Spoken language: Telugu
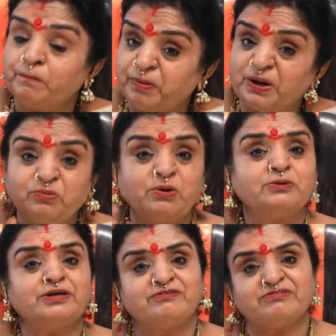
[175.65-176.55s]
బరువులు
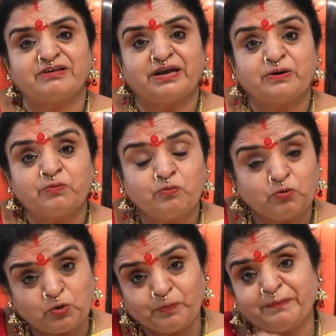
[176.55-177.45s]
తెలుస్తాయి
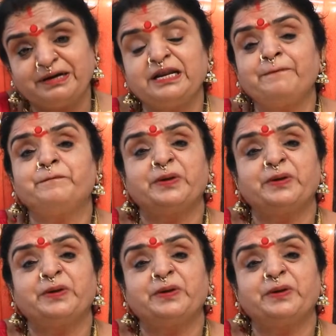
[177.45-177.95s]
కుటుంబం అంటే